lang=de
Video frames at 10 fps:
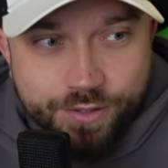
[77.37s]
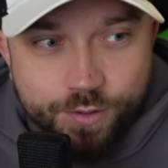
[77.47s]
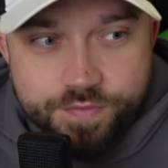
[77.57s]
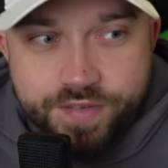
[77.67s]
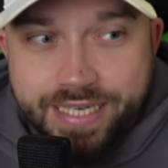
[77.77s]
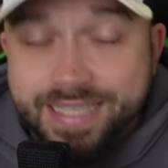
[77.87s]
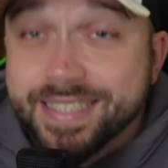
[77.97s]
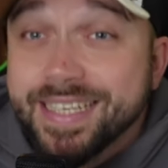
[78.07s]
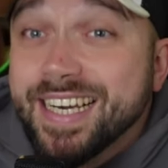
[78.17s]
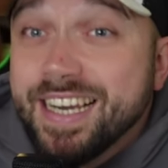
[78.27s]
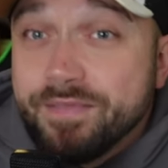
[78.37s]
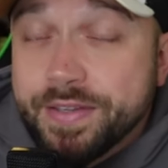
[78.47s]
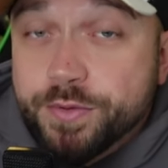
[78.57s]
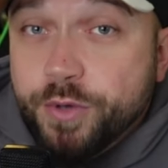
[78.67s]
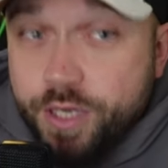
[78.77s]
oben verlinkt.
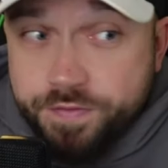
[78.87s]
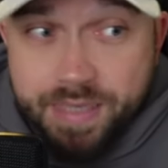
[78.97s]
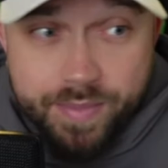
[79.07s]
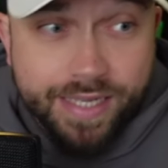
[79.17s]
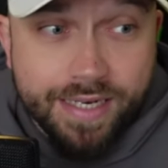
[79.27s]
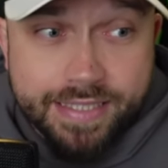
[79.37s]
Wenn du neu auf dem Kanal